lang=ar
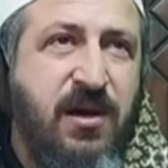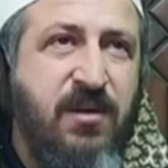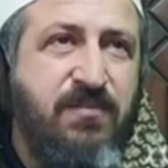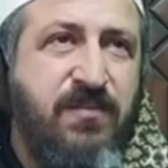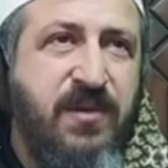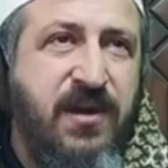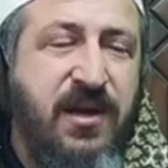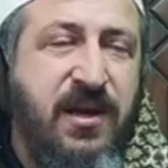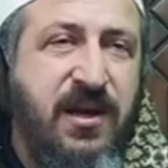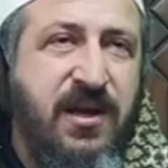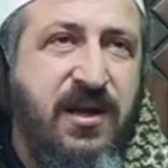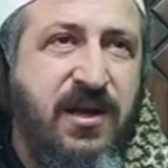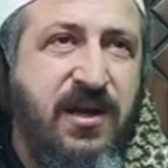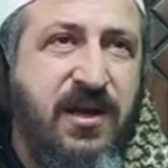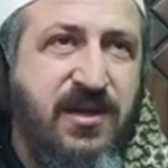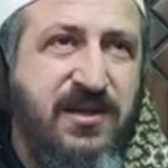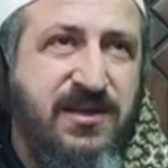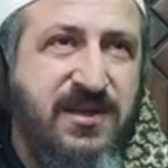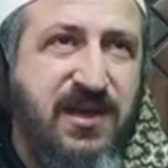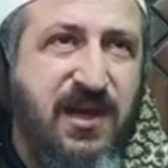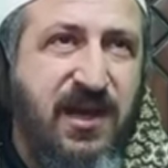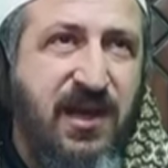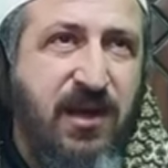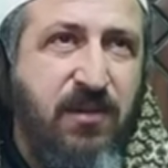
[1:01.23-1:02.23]
قبل ان
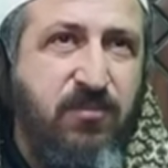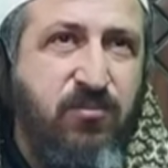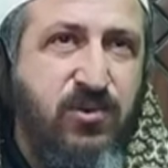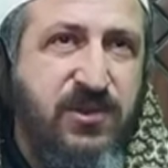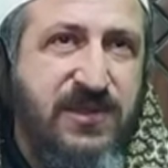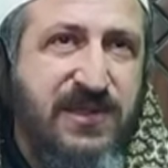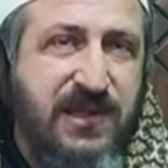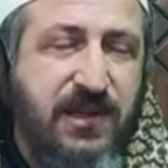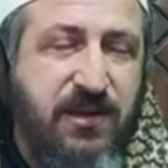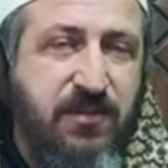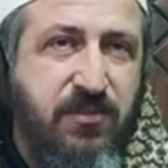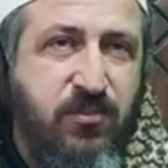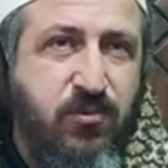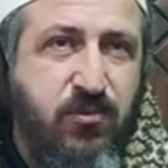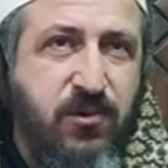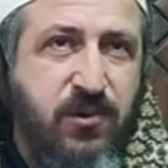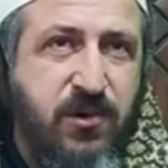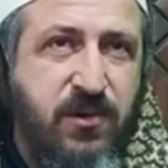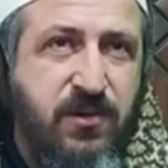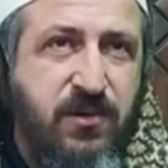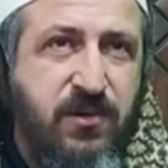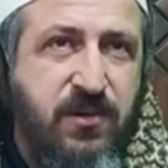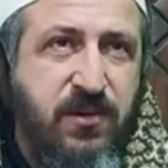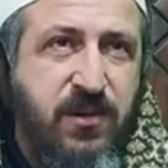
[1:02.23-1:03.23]
يصل
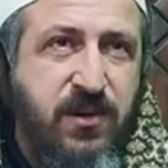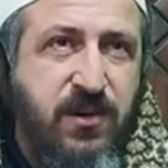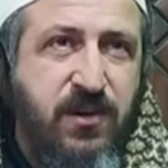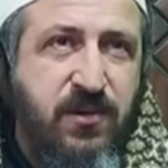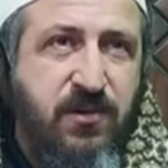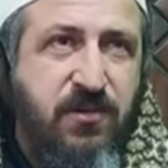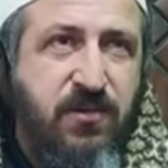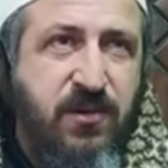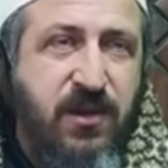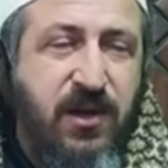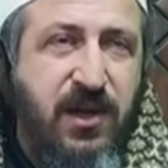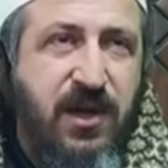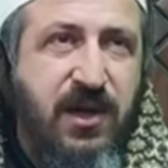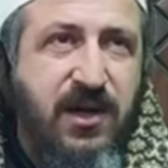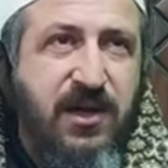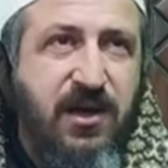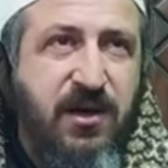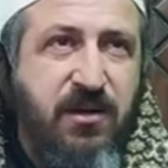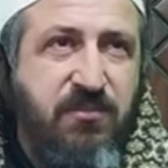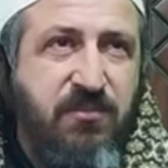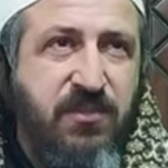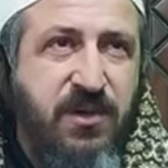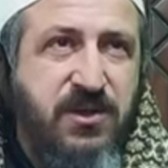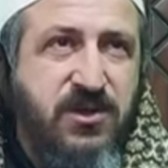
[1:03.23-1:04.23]
المسلمون
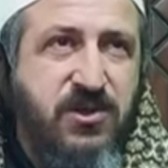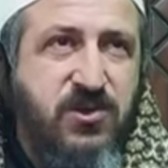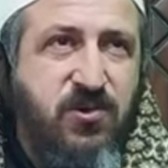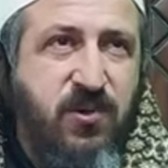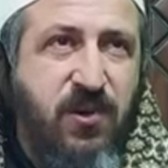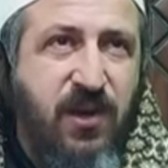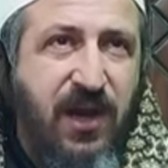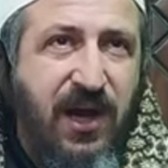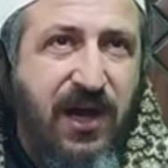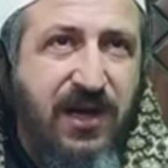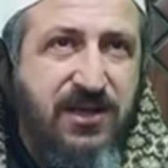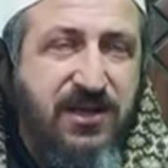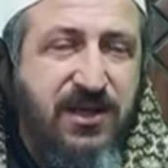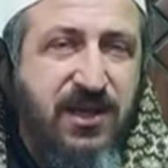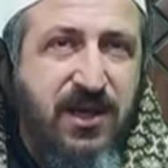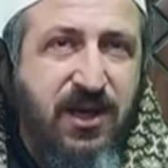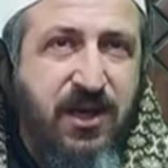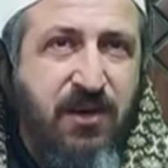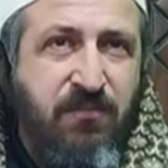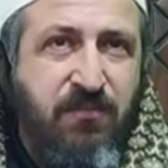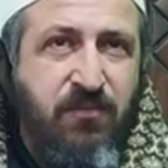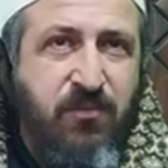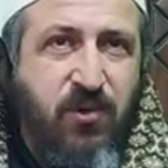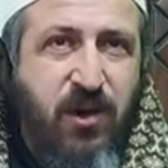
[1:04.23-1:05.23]
ولكن من
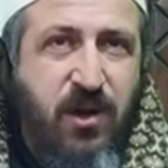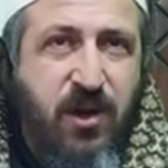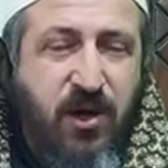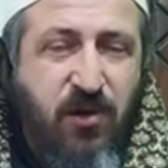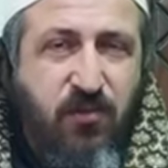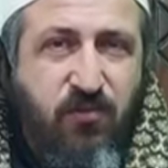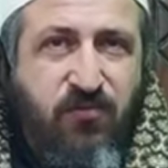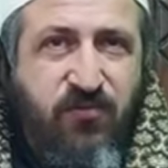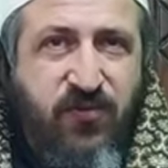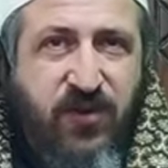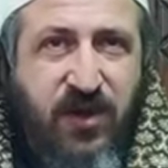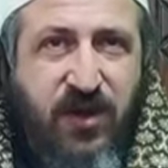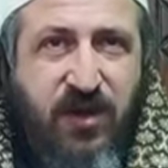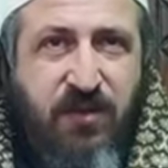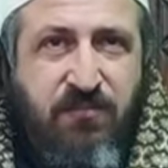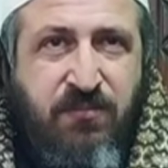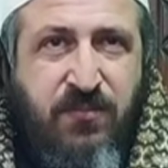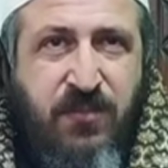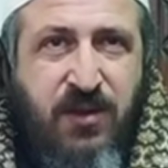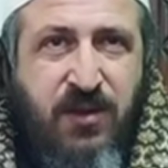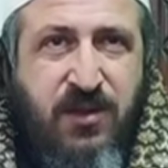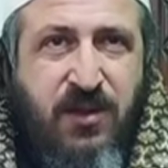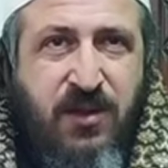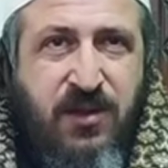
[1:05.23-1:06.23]
سرعتهم
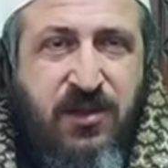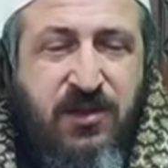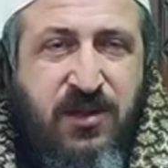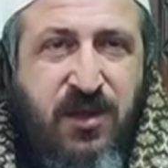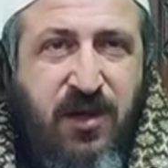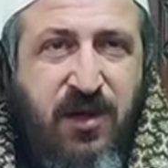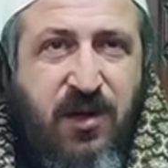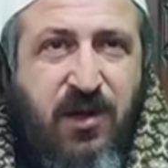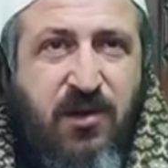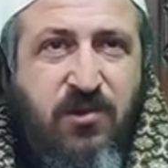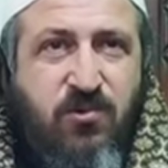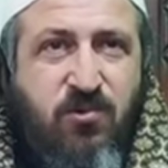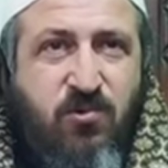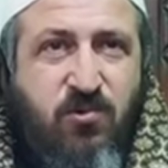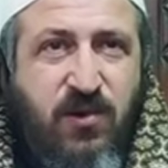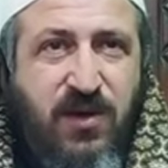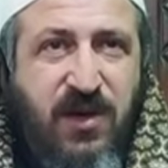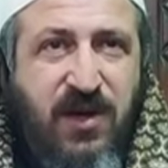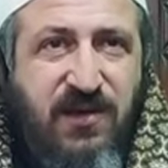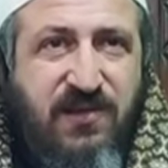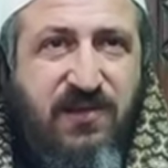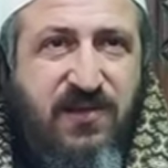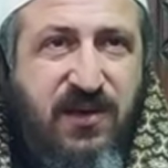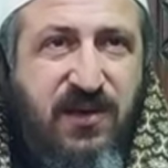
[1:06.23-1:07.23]
وخوفهم تركوا
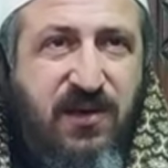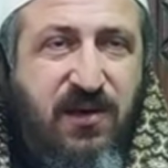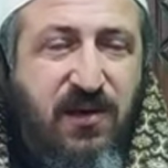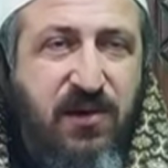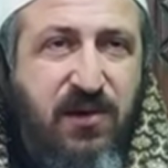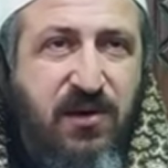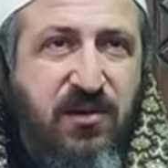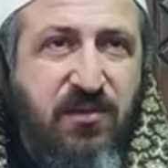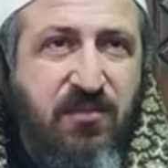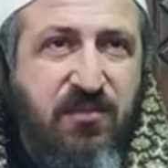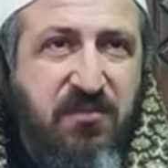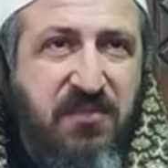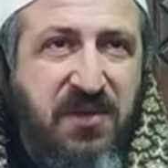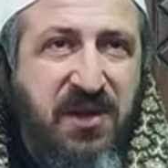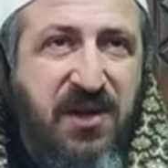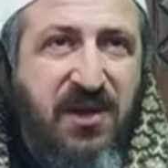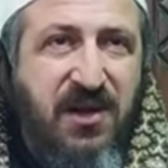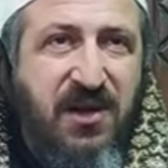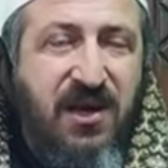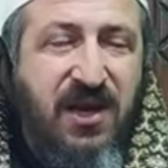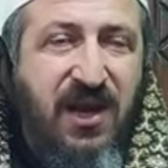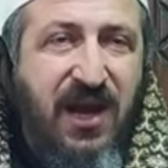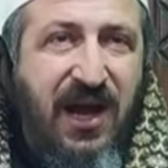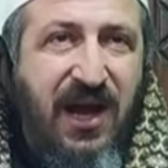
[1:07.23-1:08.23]
كثيرا
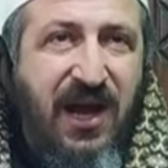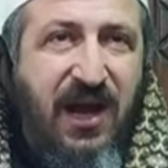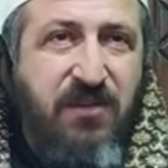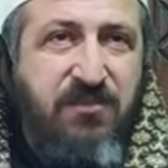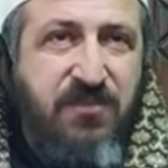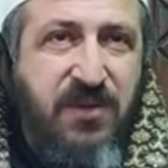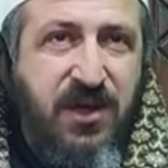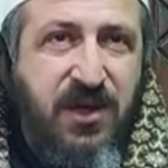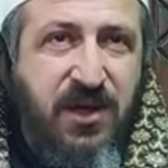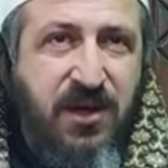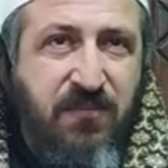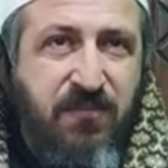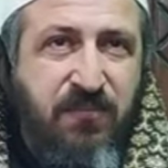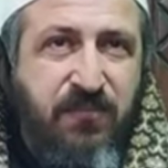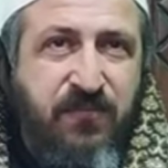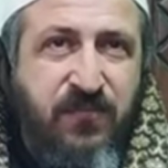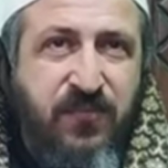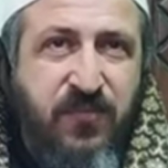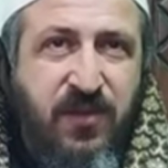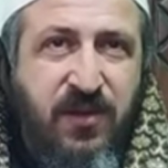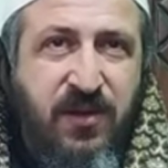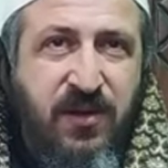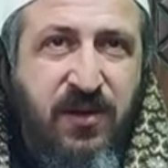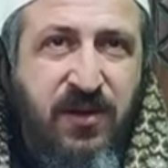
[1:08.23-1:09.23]
من نعمهم
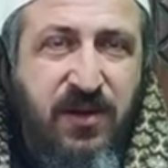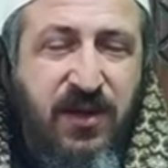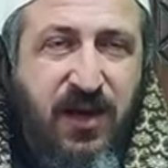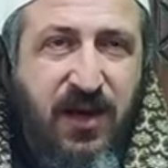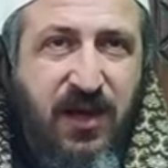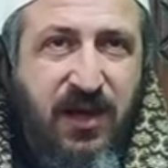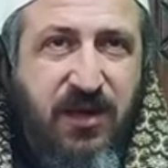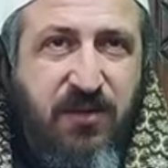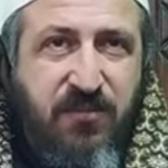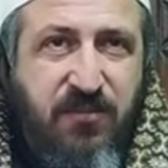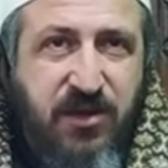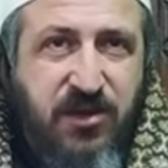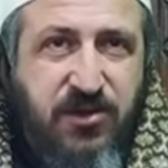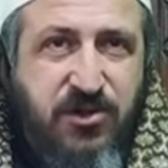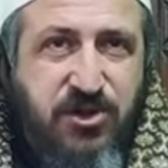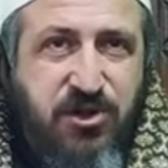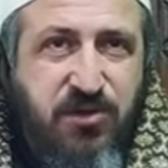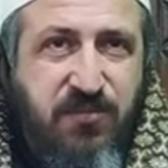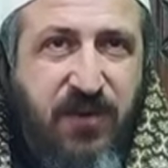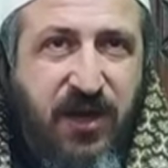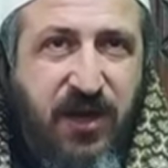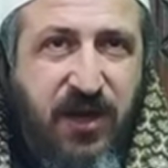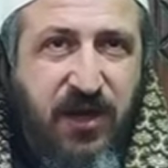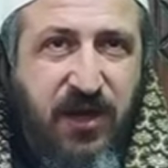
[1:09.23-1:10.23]
يعني من
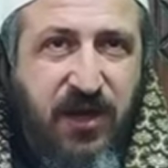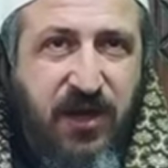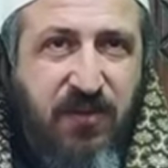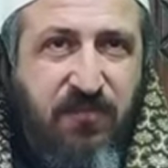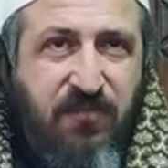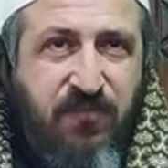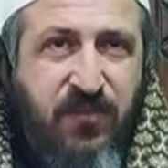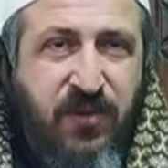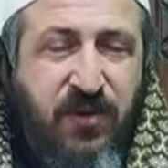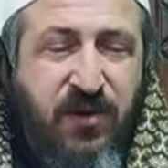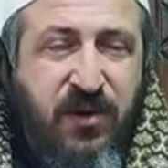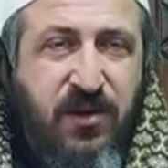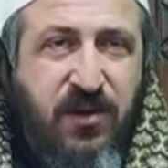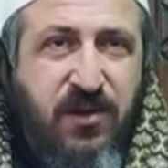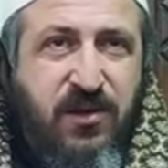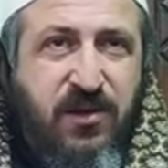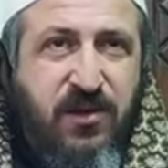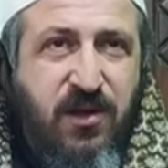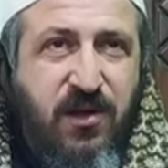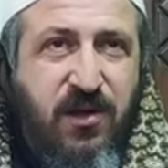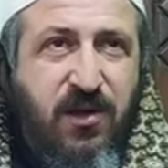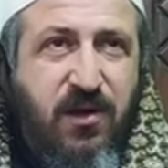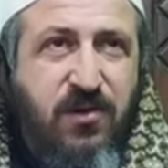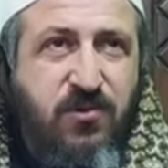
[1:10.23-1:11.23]
جمالهم
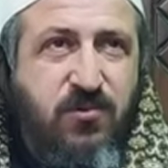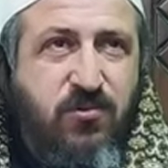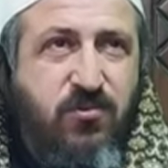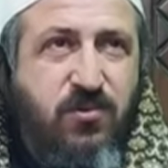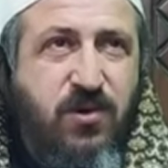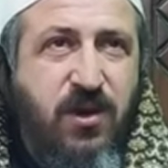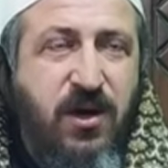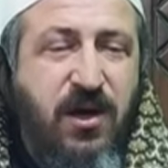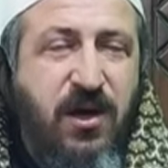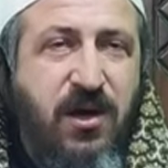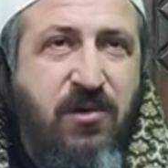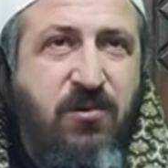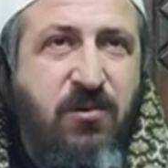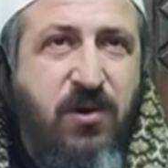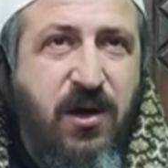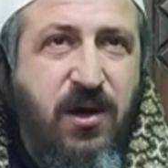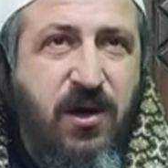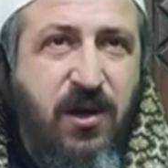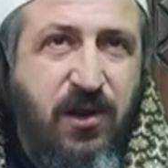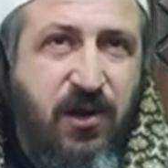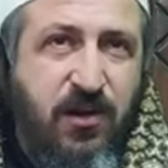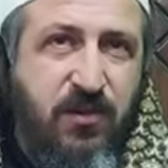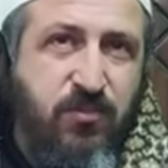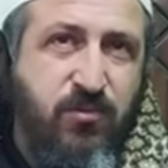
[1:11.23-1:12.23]
تركوها
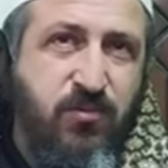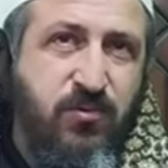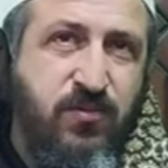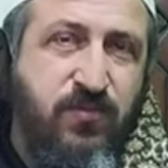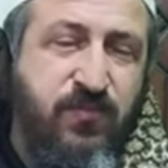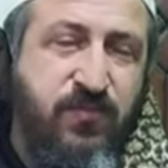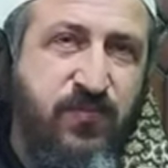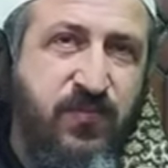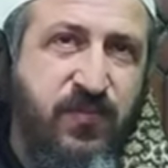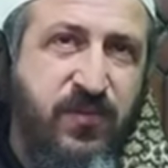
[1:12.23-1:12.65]
وهربوا